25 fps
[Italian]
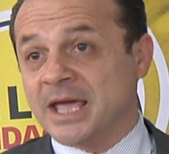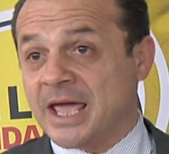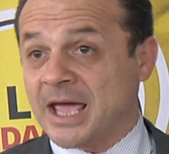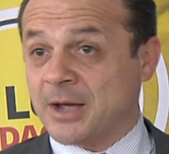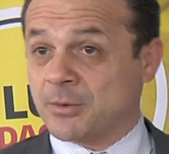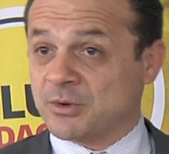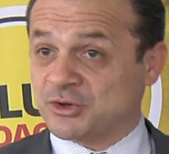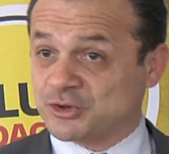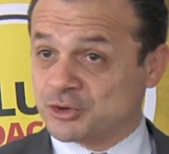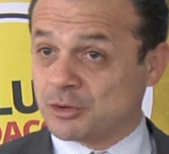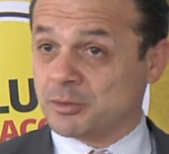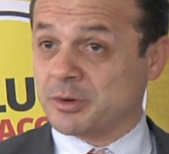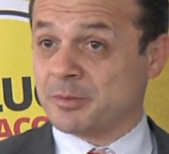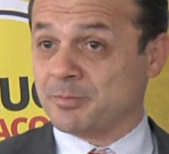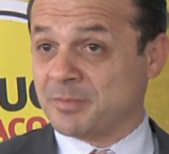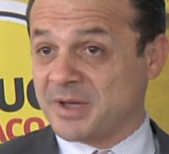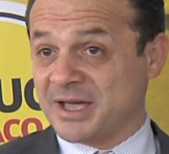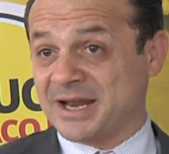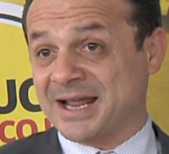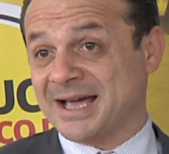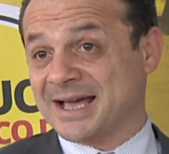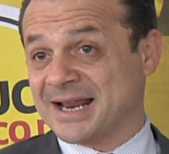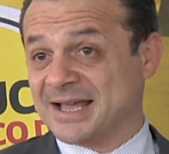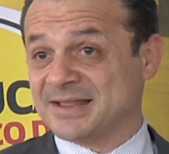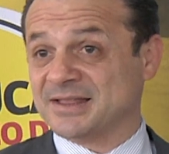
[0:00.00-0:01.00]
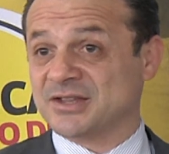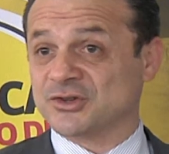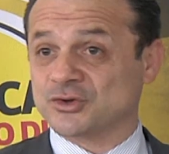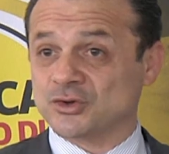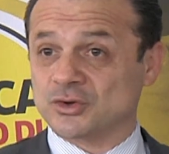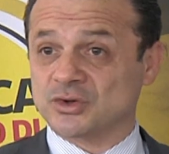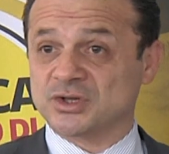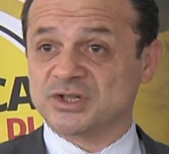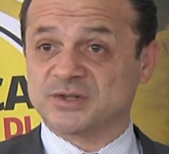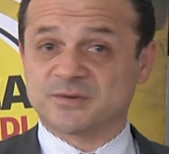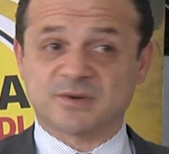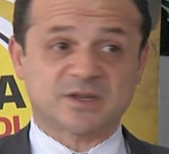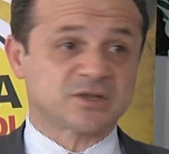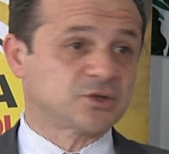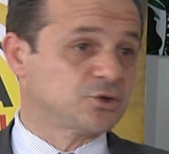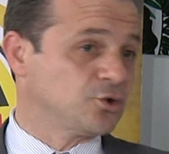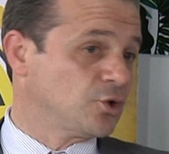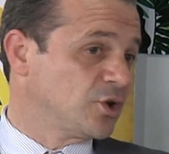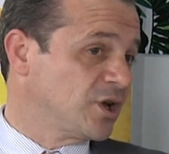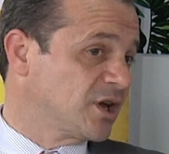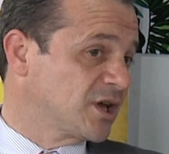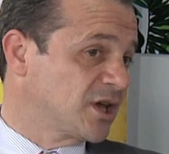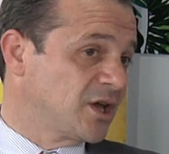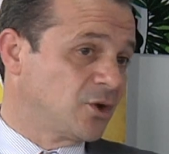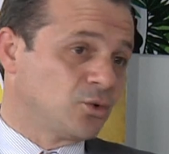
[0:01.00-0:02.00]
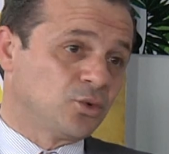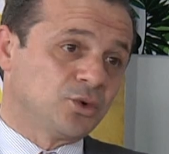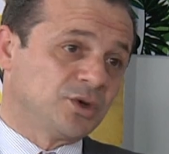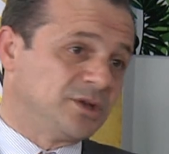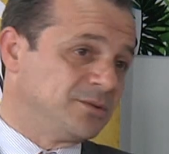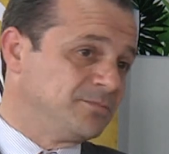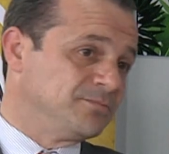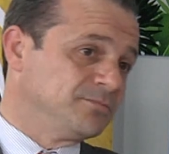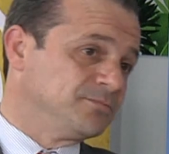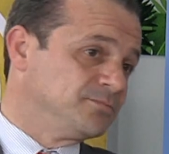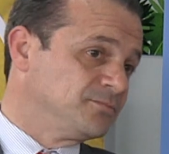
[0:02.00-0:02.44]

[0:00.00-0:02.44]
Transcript: e questo per me è una grande soddisfazione, anche lui